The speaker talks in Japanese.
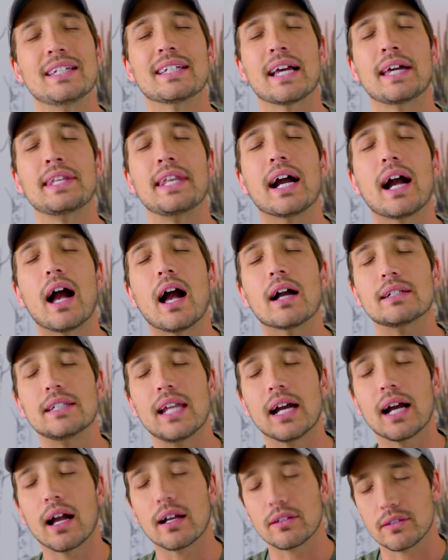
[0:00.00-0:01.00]
ジネスが長く
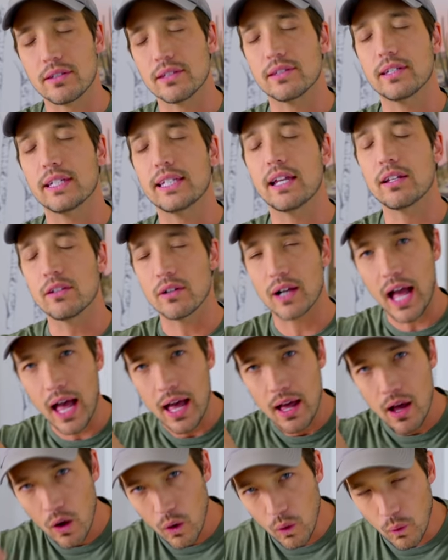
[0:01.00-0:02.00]
続いてるの
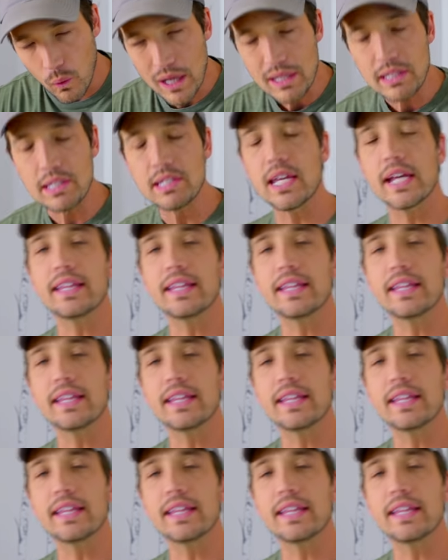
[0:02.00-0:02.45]
が終わっ